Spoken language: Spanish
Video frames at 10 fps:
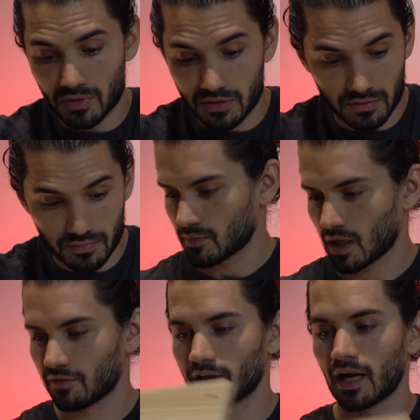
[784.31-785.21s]
pues
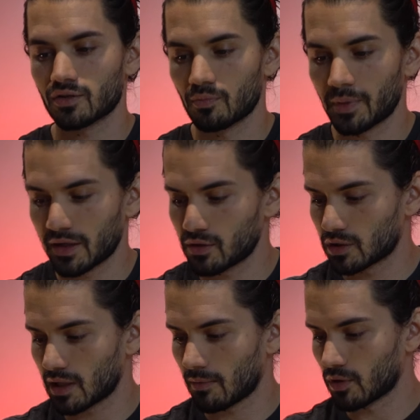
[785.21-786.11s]
al final es un
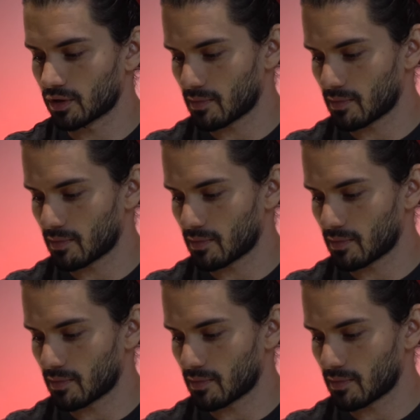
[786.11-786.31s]
pequeño tablón